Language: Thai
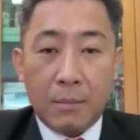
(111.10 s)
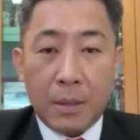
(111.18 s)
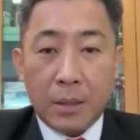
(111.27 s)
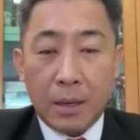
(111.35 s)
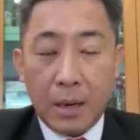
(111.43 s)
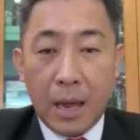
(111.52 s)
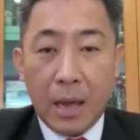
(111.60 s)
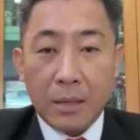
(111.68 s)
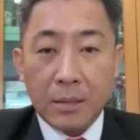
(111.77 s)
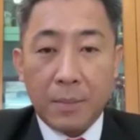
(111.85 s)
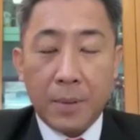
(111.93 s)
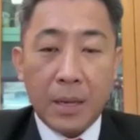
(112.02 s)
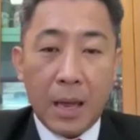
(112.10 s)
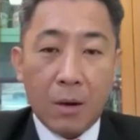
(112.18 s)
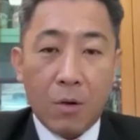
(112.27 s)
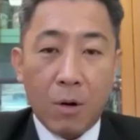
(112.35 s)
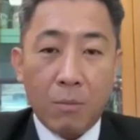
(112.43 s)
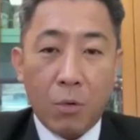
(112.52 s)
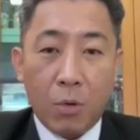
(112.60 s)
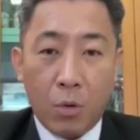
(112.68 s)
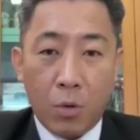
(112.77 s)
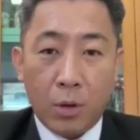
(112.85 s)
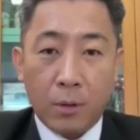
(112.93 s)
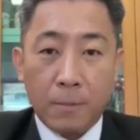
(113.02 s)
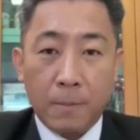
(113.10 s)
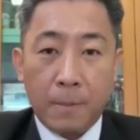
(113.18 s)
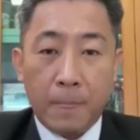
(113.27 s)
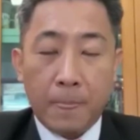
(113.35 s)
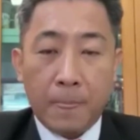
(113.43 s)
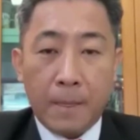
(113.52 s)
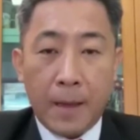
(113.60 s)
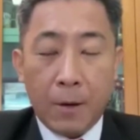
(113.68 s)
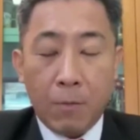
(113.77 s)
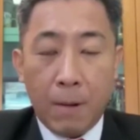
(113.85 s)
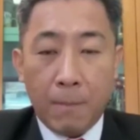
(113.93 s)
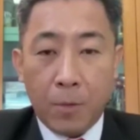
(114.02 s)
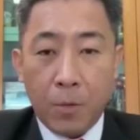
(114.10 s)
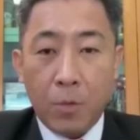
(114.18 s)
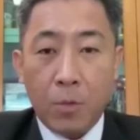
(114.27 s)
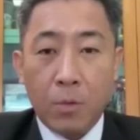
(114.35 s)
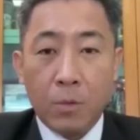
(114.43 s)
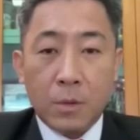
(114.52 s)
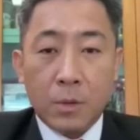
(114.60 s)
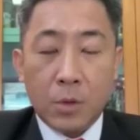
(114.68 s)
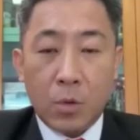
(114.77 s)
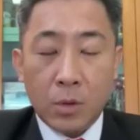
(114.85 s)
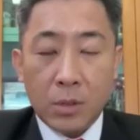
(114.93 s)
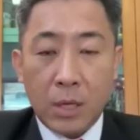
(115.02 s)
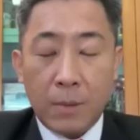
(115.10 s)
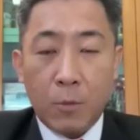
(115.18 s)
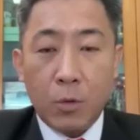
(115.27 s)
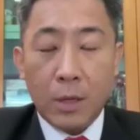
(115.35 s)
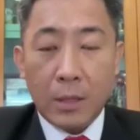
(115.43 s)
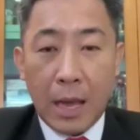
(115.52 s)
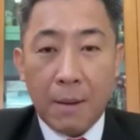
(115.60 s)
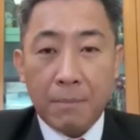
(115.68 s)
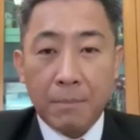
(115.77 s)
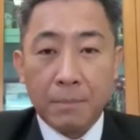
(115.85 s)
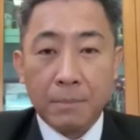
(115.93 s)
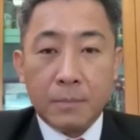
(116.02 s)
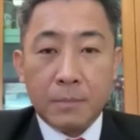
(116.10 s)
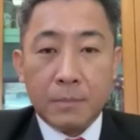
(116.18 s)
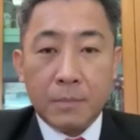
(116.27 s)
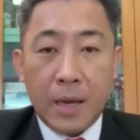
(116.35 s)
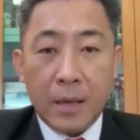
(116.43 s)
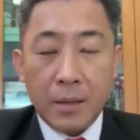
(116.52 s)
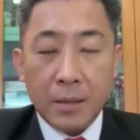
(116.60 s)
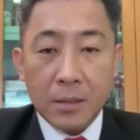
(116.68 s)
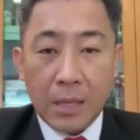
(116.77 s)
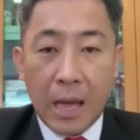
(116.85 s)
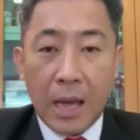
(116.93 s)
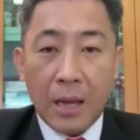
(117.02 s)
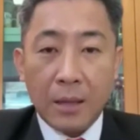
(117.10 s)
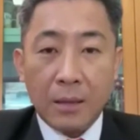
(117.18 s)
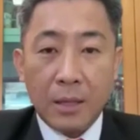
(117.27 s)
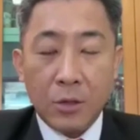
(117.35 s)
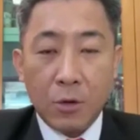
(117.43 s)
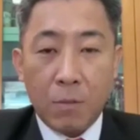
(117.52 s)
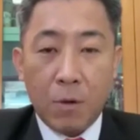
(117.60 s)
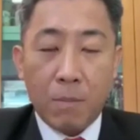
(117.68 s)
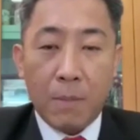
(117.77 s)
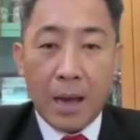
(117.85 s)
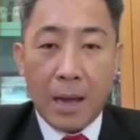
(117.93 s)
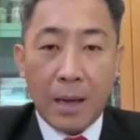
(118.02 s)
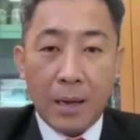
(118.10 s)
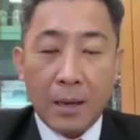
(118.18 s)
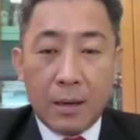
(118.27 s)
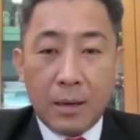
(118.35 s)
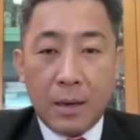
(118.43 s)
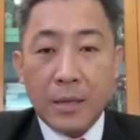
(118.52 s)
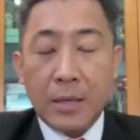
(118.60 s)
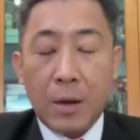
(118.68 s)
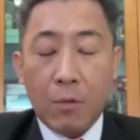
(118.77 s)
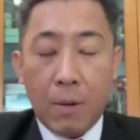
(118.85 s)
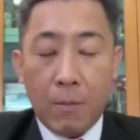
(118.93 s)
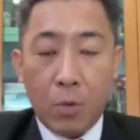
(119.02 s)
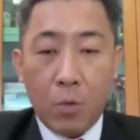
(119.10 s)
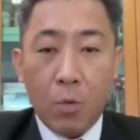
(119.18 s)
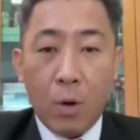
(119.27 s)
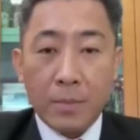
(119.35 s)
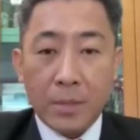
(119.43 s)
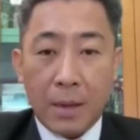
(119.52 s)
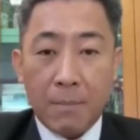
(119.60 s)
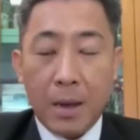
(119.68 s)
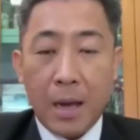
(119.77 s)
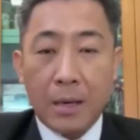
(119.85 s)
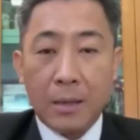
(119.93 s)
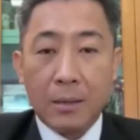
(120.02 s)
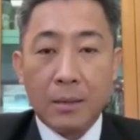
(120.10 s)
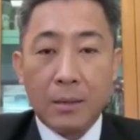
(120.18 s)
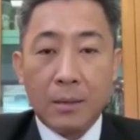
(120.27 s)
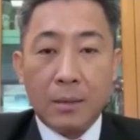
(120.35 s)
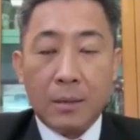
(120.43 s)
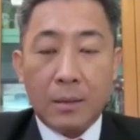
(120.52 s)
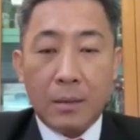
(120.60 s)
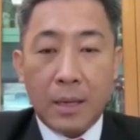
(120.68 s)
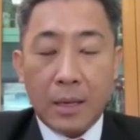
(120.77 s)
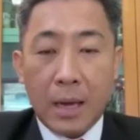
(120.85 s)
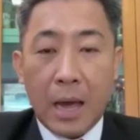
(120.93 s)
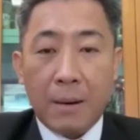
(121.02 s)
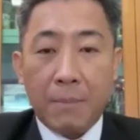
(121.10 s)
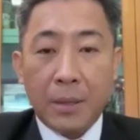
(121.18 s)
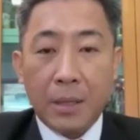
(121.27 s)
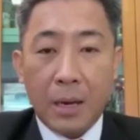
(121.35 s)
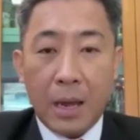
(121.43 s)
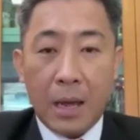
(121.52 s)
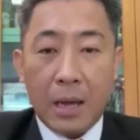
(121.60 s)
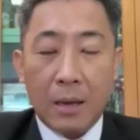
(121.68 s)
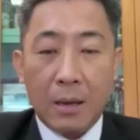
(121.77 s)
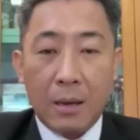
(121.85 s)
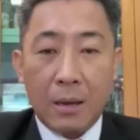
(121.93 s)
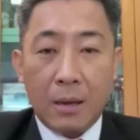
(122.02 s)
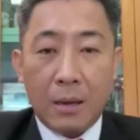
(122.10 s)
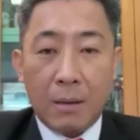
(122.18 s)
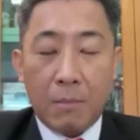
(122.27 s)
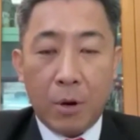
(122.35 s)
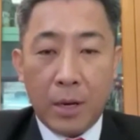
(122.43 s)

พัฒนาทรัพยากรบุคคล ให้ความรู้ ส่งเสริมคุณธรรมให้นักศึกษาที่จบออกมาได้ใช้ความรู้ความสามารถ ในการพัฒนาบ